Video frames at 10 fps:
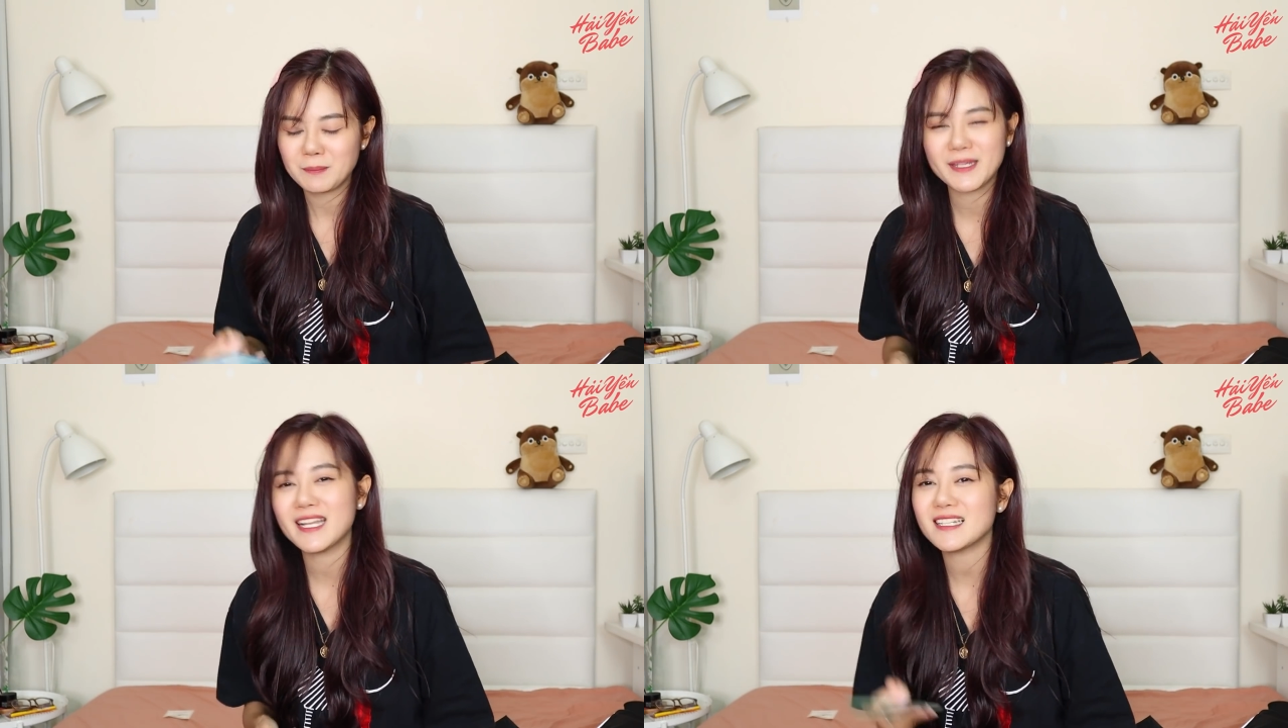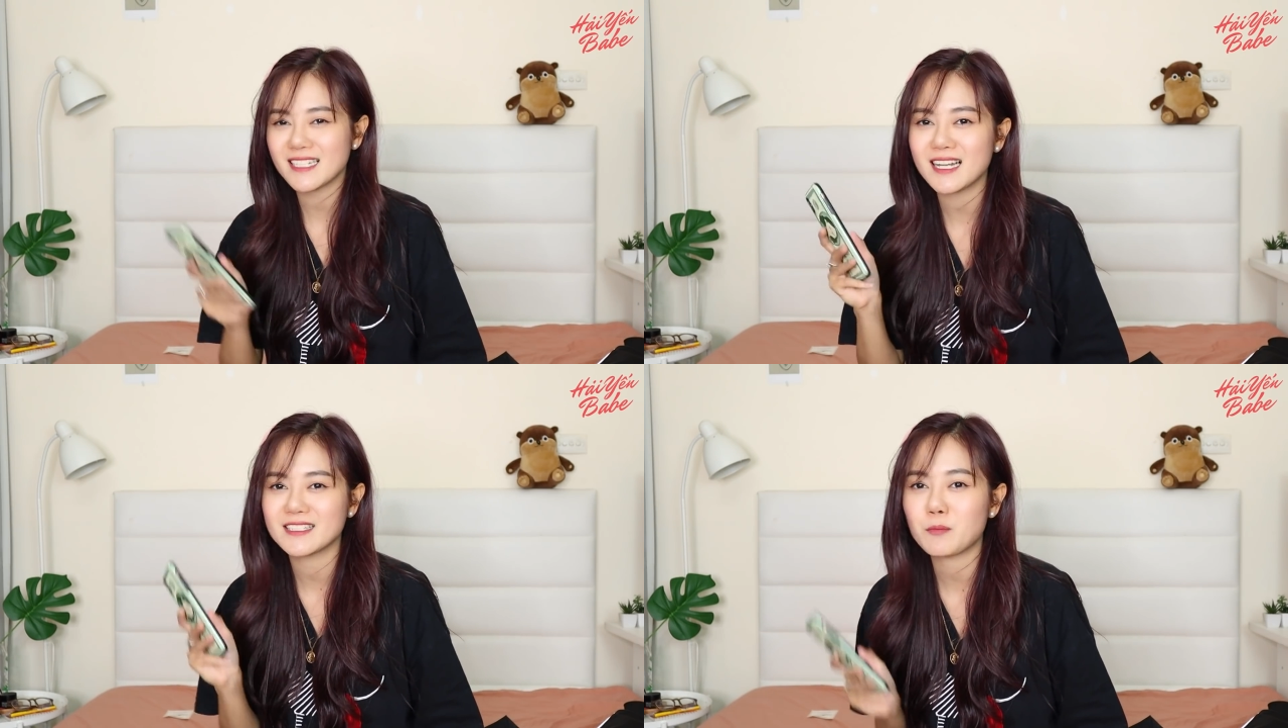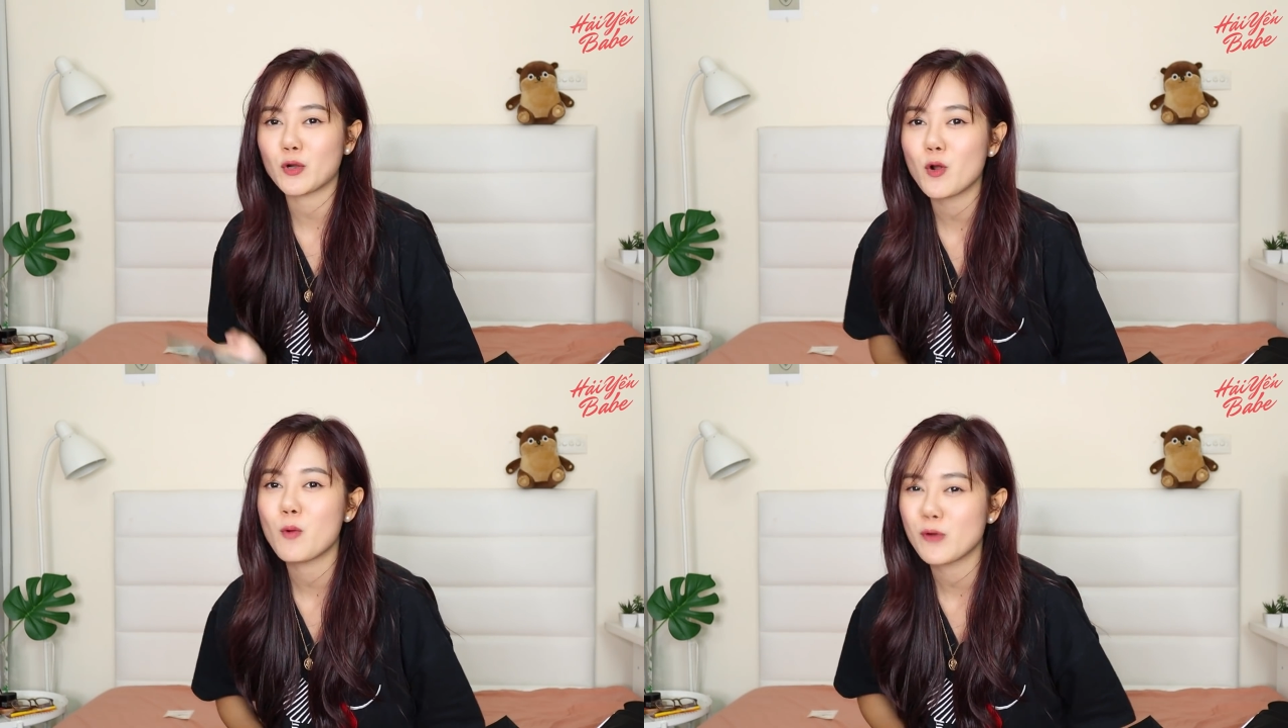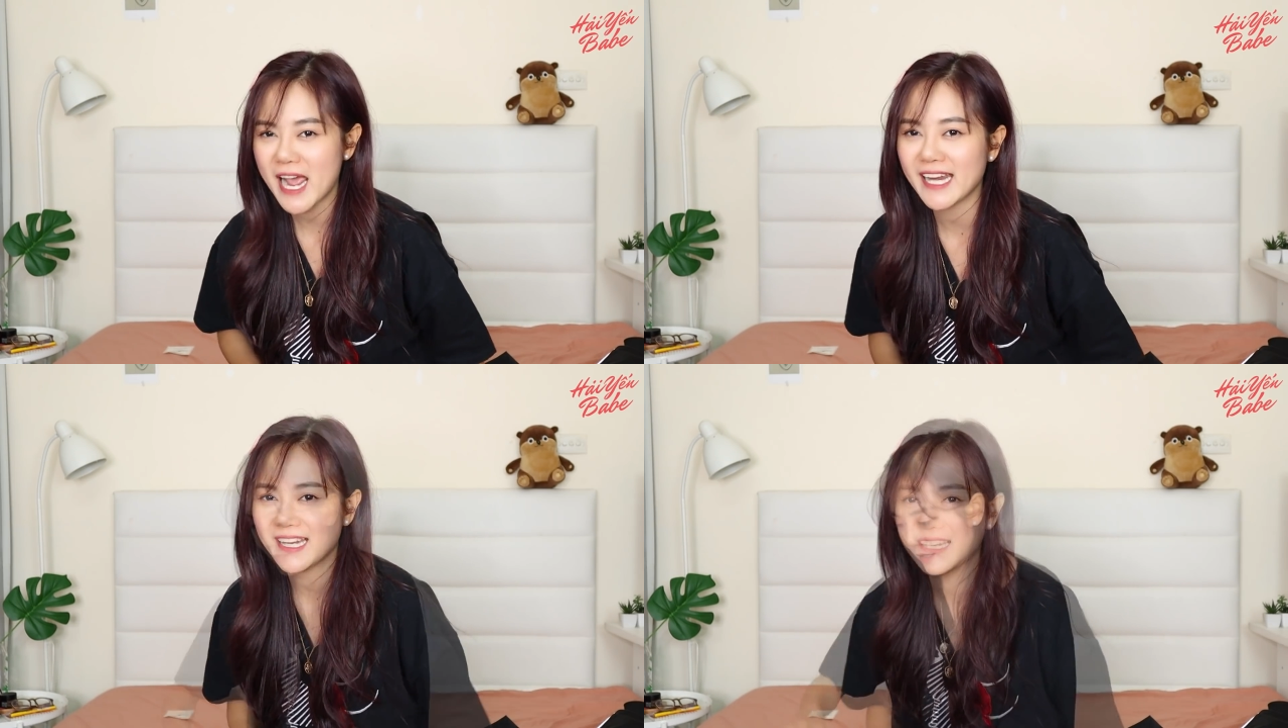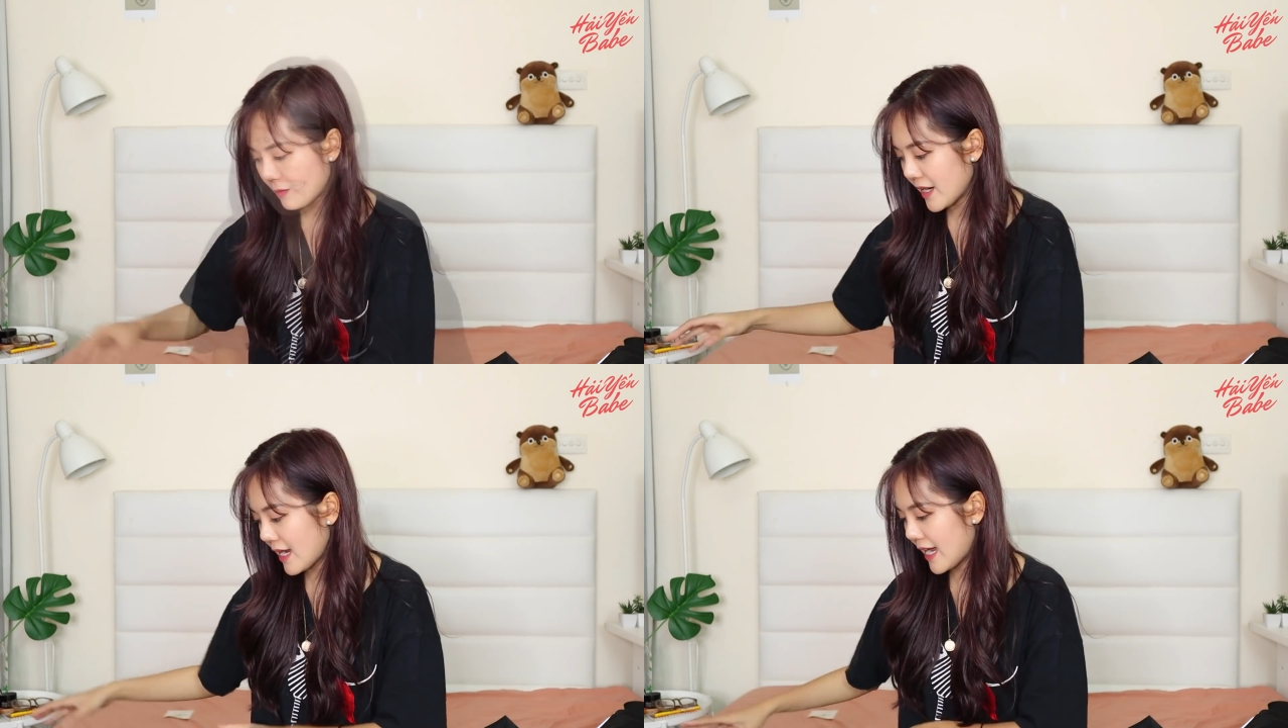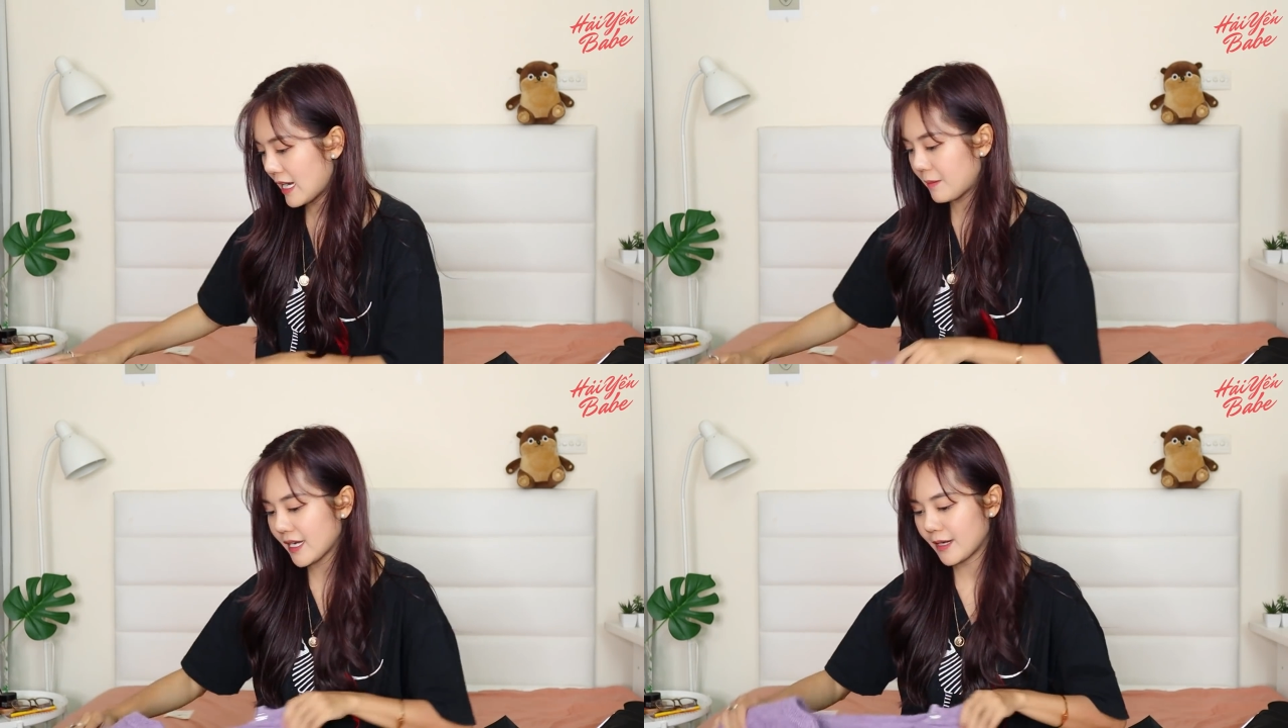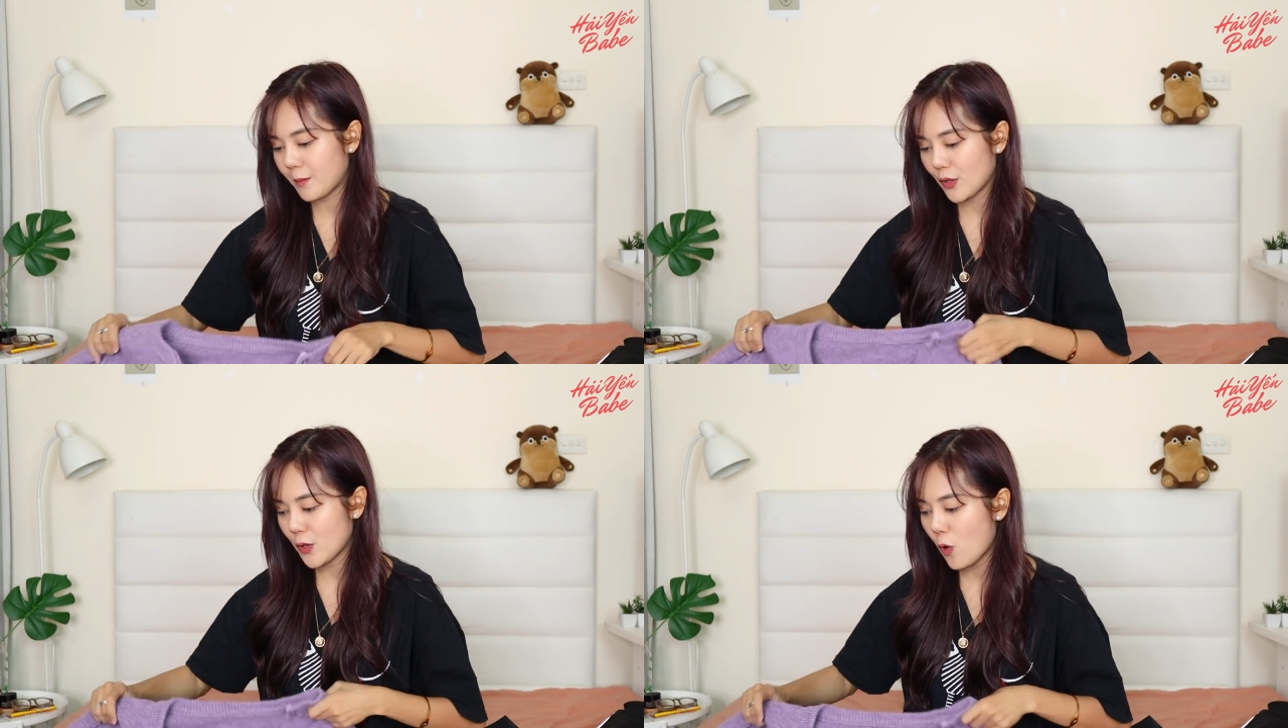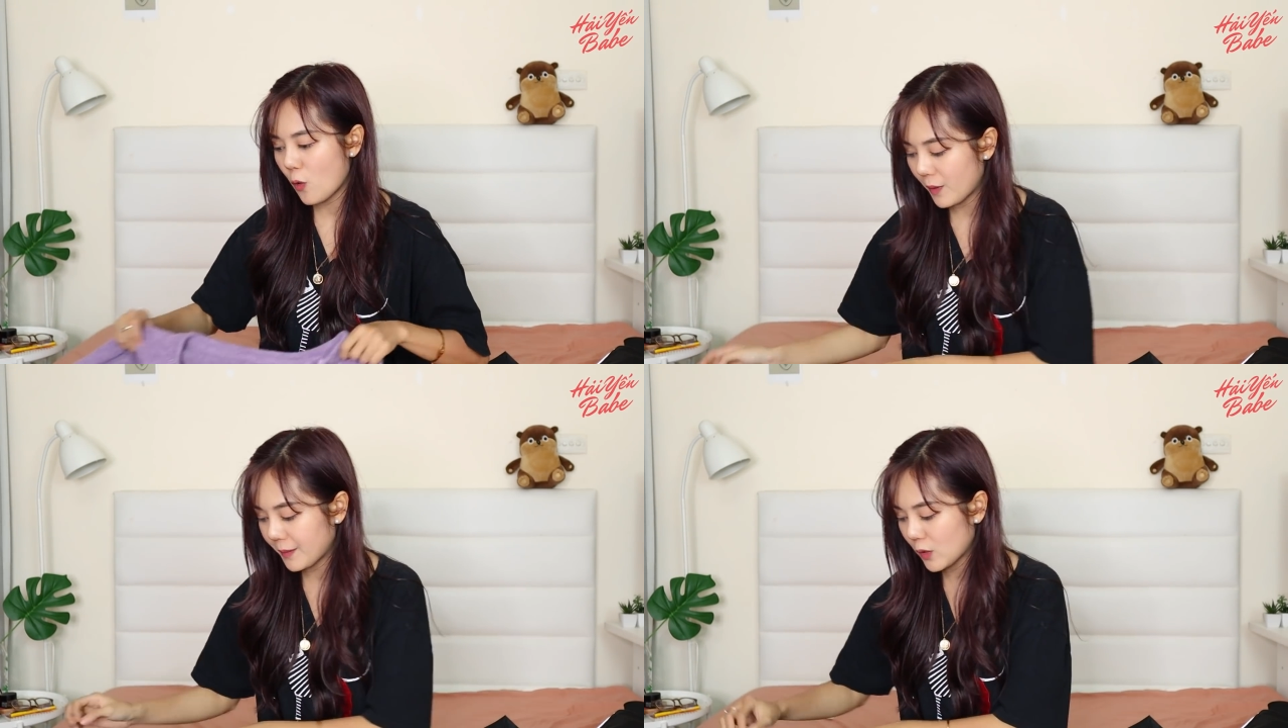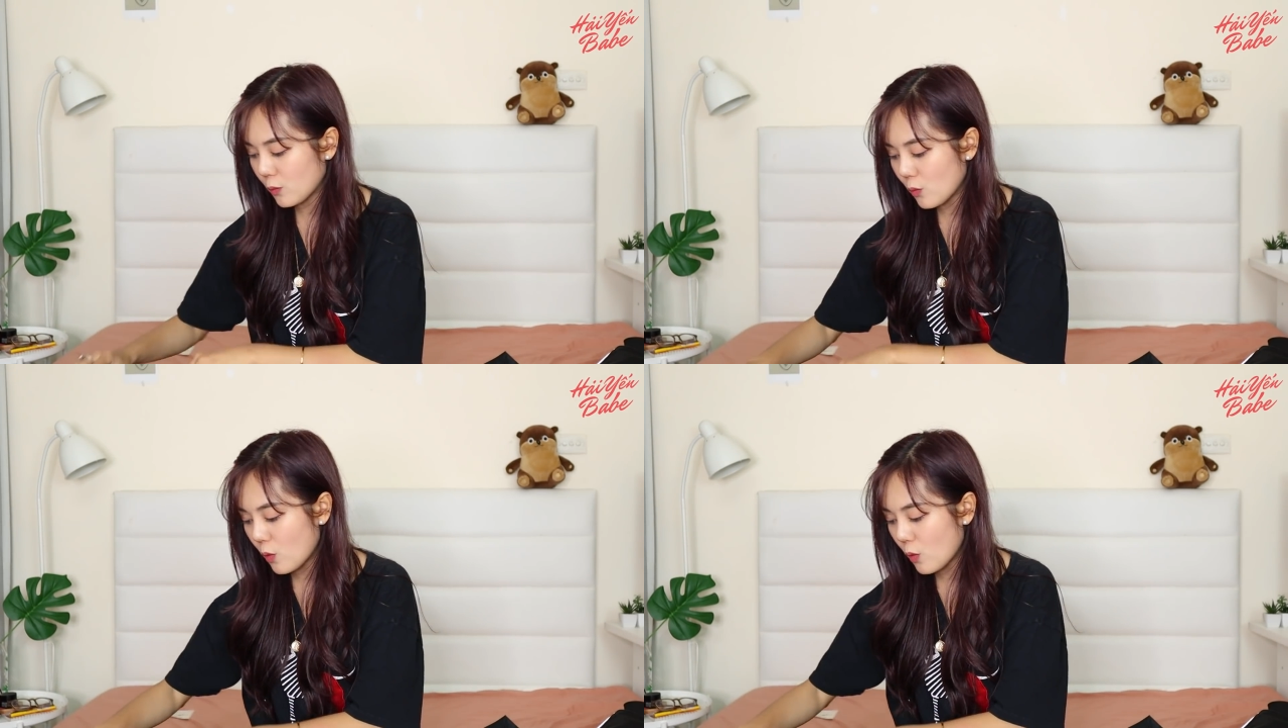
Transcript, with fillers: Mình nghĩ là chắc là những món đồ màu đen. Còn bên này là mấy cái món đồ mà mình cũng